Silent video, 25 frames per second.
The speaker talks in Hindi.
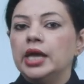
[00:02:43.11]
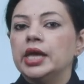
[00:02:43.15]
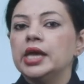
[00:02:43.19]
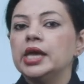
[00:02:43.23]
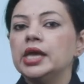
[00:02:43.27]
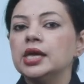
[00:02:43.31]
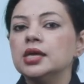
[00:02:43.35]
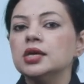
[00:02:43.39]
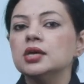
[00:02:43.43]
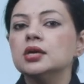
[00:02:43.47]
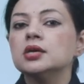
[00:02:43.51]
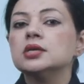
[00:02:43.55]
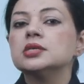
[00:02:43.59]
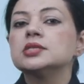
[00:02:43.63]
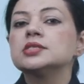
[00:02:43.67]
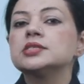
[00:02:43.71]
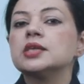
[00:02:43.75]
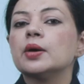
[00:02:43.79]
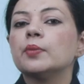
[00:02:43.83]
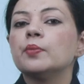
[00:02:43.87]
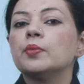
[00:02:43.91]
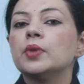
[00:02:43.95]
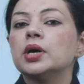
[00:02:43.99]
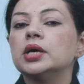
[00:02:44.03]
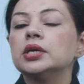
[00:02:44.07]
ही
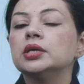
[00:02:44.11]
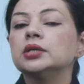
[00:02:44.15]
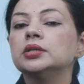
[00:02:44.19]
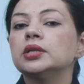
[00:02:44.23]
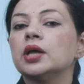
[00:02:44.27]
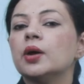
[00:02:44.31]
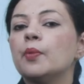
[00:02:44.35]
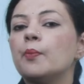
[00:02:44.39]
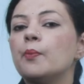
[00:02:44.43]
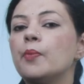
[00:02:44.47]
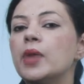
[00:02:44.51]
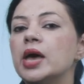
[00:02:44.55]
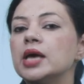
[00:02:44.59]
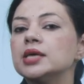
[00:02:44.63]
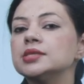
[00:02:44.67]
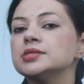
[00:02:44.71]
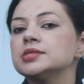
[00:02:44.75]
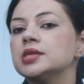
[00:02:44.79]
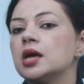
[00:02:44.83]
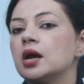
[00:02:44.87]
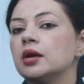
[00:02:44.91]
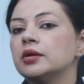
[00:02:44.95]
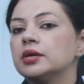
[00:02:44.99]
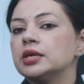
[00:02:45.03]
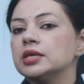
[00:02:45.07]
summoned the
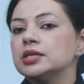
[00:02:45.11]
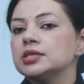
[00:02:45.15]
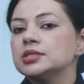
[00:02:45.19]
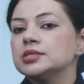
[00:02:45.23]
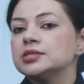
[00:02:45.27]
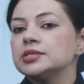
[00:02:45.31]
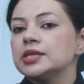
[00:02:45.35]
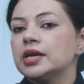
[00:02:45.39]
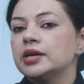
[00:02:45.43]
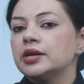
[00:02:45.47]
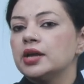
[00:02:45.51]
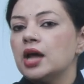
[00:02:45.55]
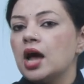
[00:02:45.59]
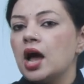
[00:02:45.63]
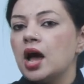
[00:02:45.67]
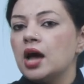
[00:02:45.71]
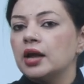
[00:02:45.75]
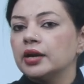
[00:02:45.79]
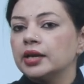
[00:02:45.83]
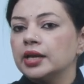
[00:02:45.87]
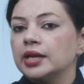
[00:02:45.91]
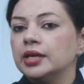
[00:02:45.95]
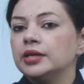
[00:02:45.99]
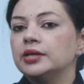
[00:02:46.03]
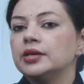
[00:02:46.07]
best artists and
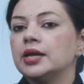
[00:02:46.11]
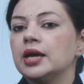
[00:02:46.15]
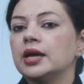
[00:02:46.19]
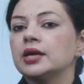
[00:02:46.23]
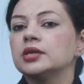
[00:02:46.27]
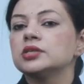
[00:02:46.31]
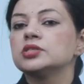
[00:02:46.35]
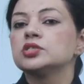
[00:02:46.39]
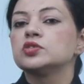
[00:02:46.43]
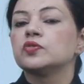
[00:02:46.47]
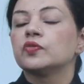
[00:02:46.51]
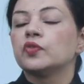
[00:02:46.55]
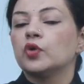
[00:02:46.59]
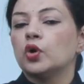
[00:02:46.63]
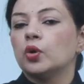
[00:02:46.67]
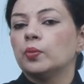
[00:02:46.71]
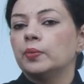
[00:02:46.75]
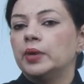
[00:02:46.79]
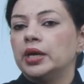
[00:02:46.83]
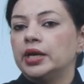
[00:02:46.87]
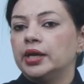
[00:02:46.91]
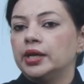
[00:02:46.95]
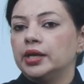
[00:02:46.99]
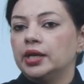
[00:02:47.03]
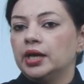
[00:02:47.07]
architects
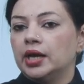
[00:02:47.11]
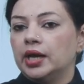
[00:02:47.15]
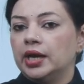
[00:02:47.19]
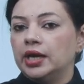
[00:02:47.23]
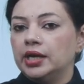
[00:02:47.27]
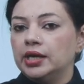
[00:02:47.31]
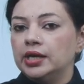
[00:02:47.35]
from India.